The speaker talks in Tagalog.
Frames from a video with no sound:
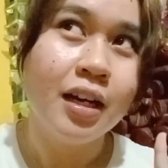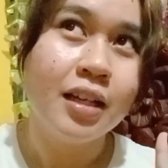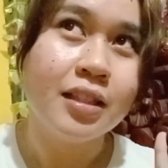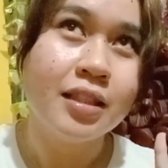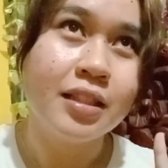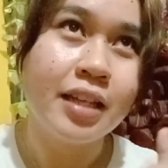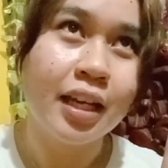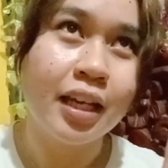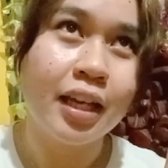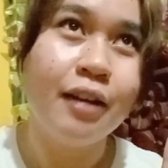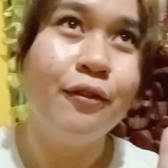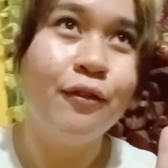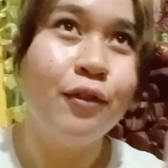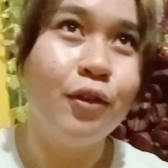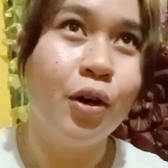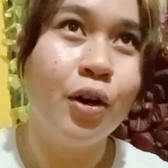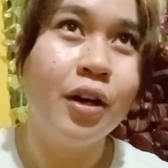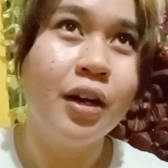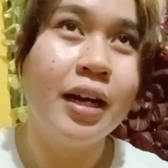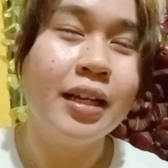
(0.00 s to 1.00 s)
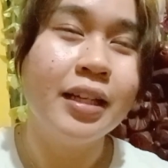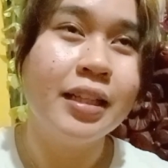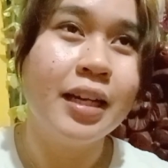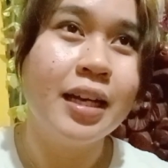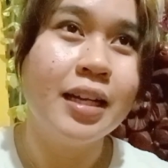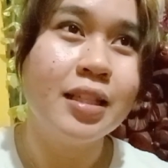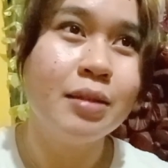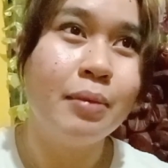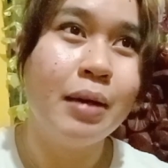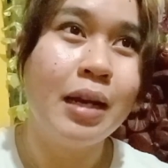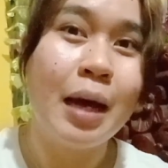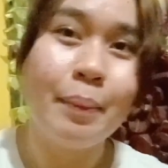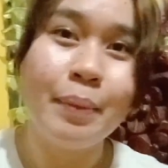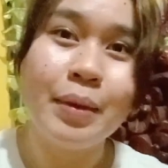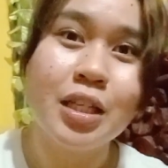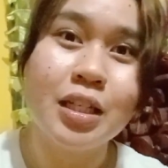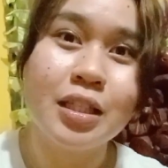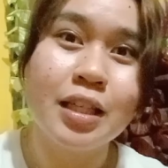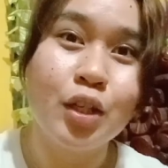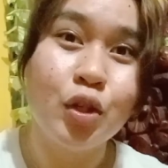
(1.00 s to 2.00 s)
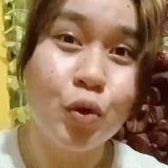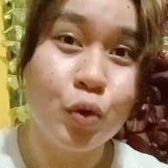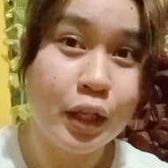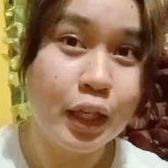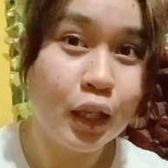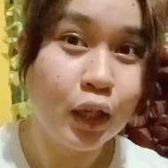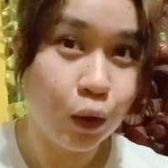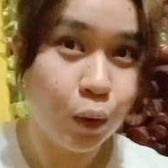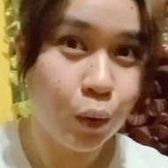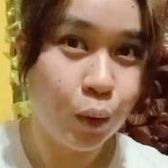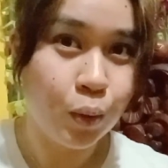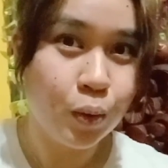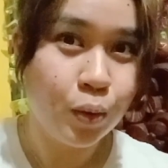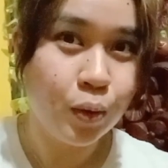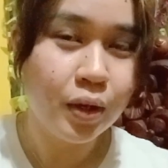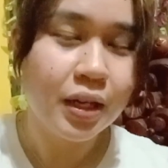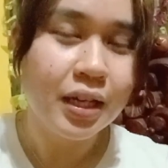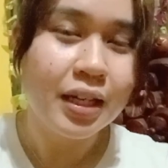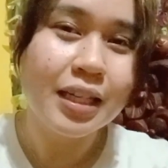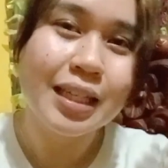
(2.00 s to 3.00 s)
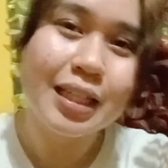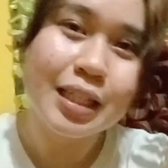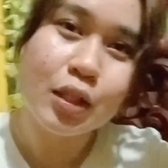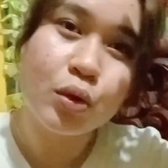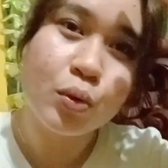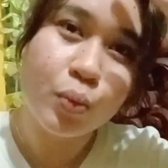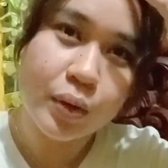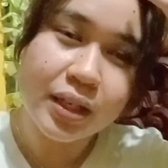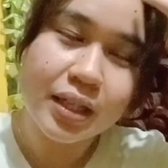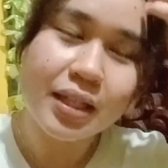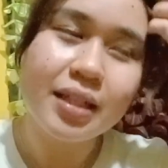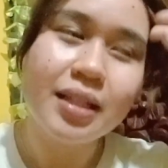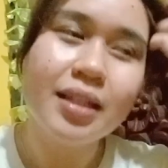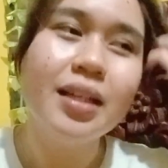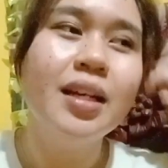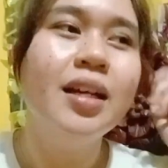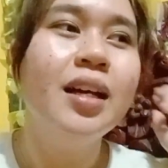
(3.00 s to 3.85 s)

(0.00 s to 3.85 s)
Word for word: second floor, I guess. Malapit siya sa Uniqlo, East Wing.